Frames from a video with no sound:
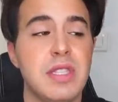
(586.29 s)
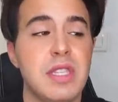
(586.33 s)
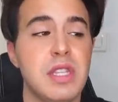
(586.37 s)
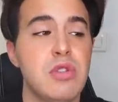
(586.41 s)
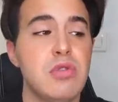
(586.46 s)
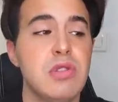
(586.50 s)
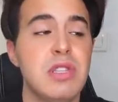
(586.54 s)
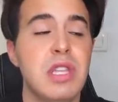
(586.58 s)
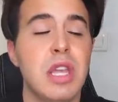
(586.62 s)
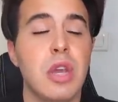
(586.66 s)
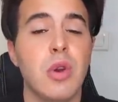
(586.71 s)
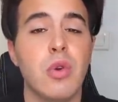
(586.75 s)
c'est
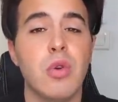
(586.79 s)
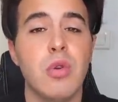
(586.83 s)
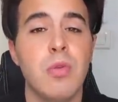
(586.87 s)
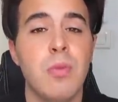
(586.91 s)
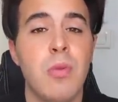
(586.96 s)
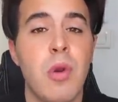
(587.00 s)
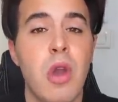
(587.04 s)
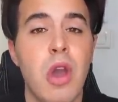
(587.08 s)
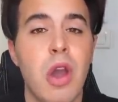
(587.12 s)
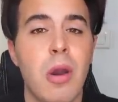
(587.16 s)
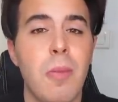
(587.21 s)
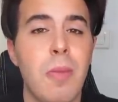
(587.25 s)
juste des
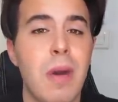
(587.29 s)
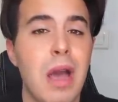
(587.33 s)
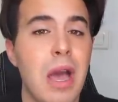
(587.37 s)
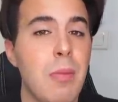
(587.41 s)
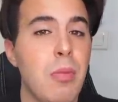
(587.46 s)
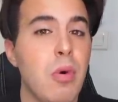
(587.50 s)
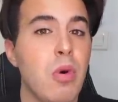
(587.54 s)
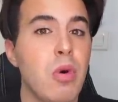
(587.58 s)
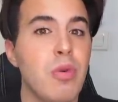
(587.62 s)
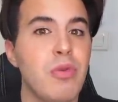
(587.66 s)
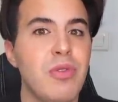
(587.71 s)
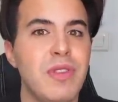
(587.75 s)
rumeurs par
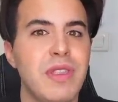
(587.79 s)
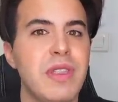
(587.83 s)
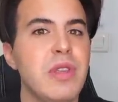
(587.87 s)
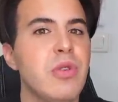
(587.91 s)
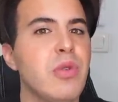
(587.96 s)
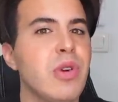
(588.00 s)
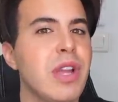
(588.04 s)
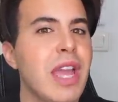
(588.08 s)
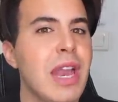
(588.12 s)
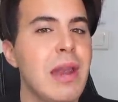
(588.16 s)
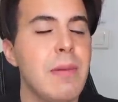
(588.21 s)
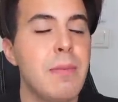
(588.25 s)
rapport aux
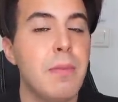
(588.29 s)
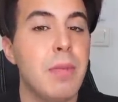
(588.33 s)
vidéos qu'elle